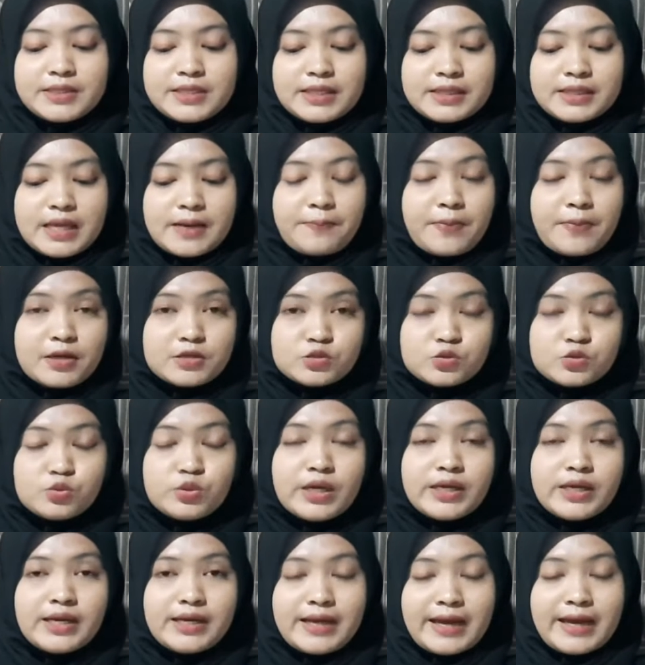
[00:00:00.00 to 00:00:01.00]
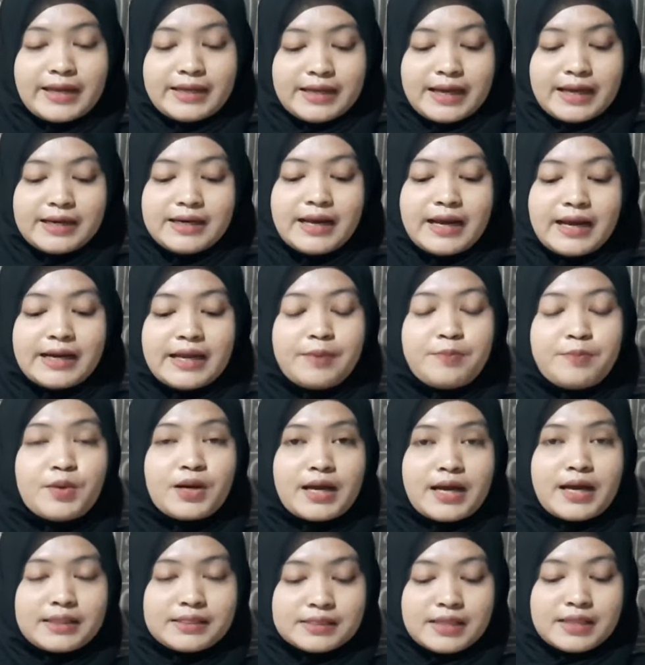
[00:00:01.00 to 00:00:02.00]
pernyataan palsu yang dikaitkan dengan
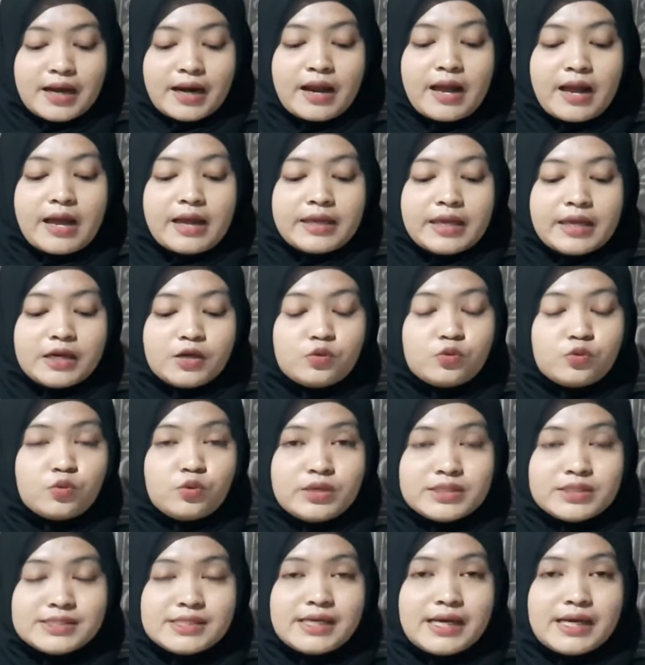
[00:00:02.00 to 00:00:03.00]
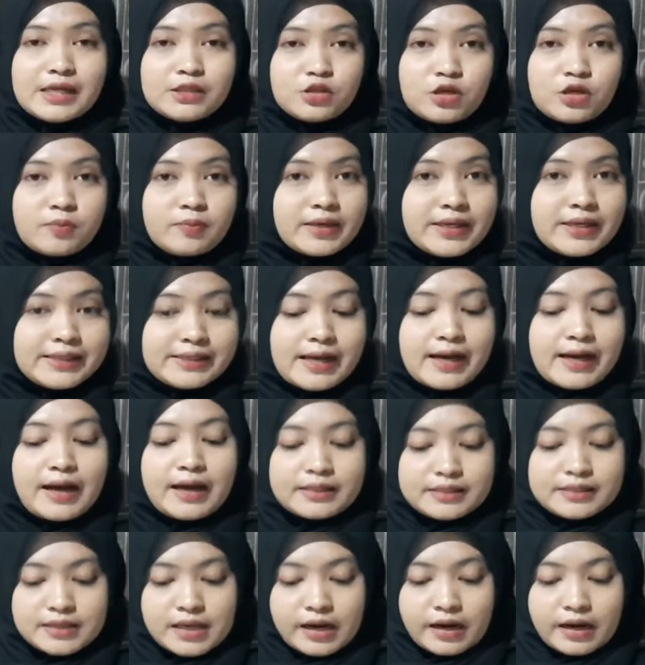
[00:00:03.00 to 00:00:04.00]
Emir Qatar yang ditulis di kantor berita
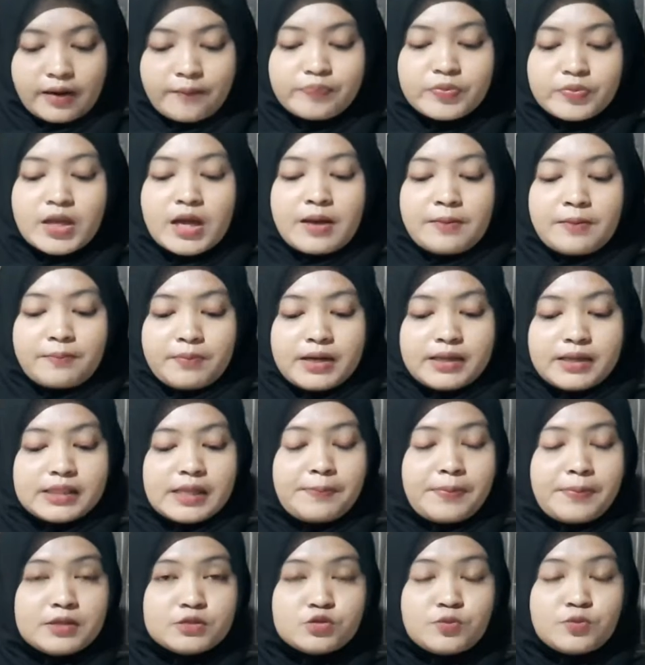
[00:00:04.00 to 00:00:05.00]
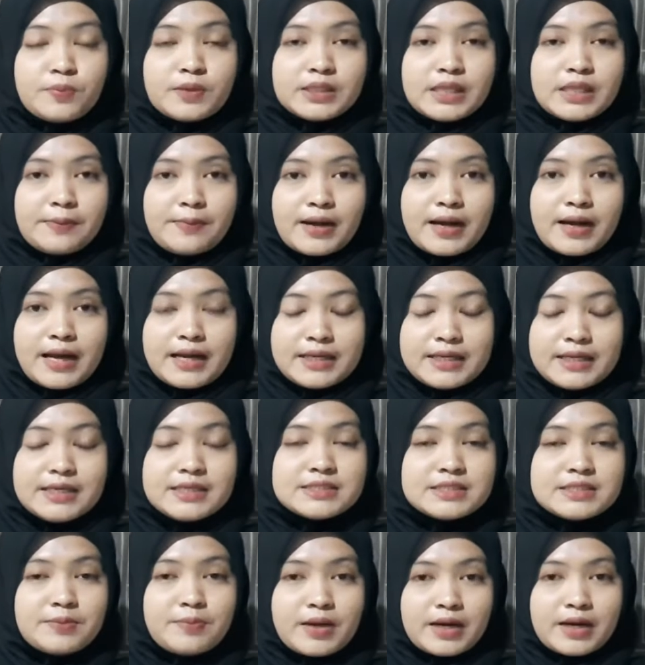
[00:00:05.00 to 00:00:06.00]
Qatar. Berita palsu pertama kali
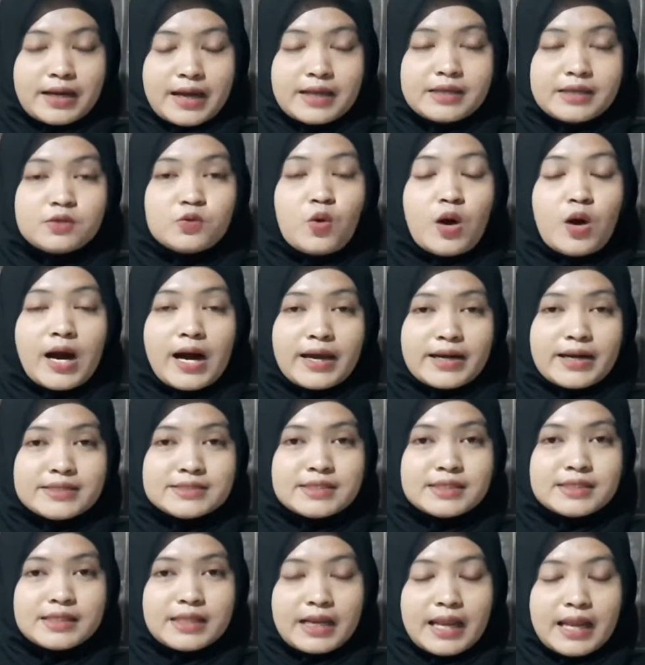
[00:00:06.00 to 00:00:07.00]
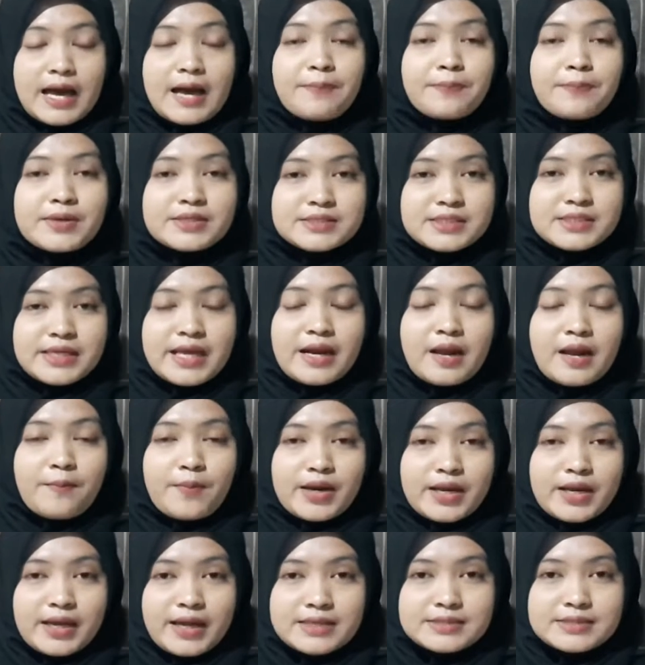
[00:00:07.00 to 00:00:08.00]
disebarkan dua hari setelah Presiden
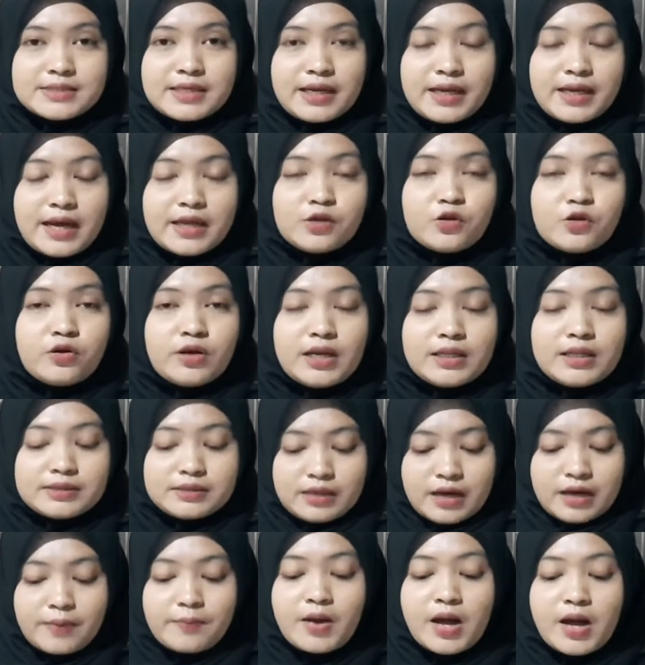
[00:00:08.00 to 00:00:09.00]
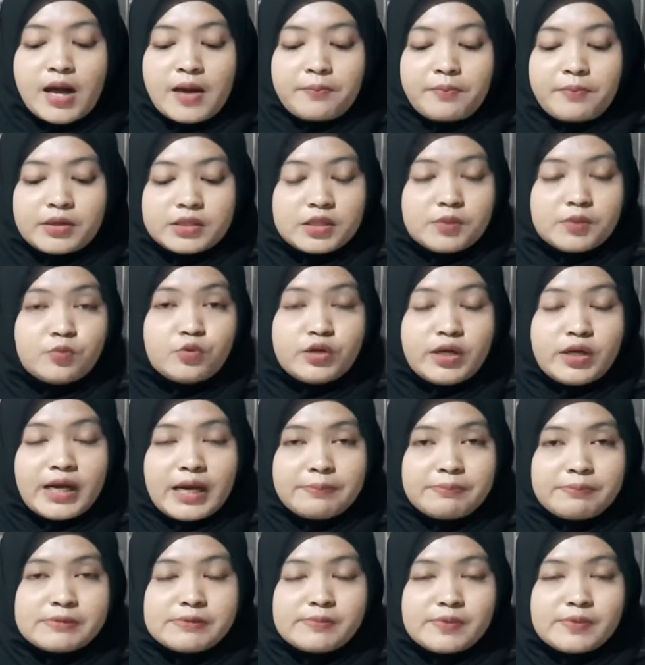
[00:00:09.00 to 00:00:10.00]
Amerika Serikat Donald Trump bertemu
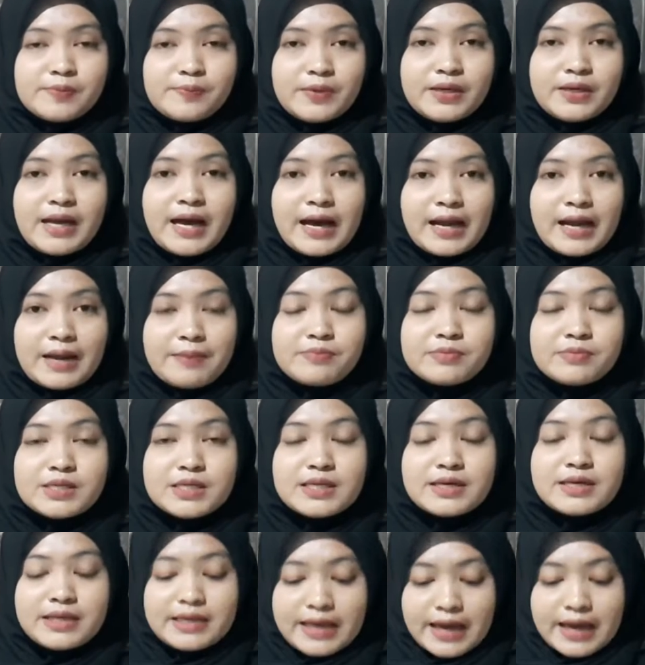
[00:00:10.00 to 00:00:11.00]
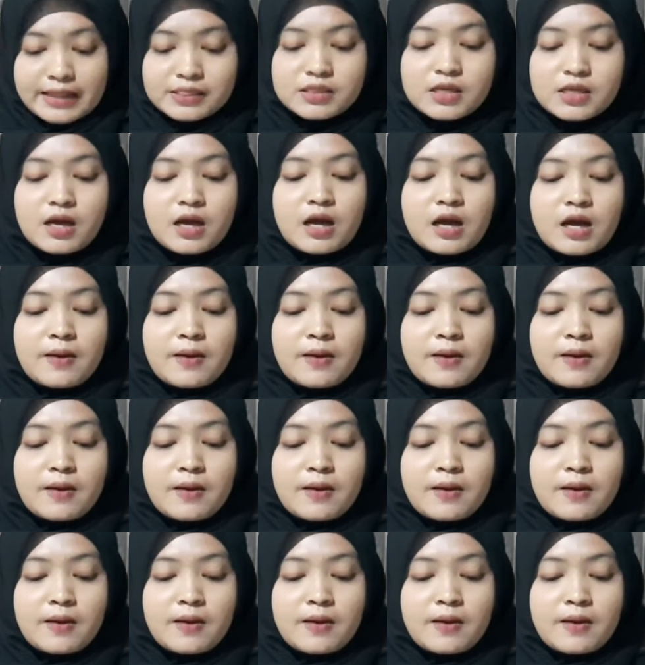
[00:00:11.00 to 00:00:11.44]
dengan pemimpin Arab di Riyadh.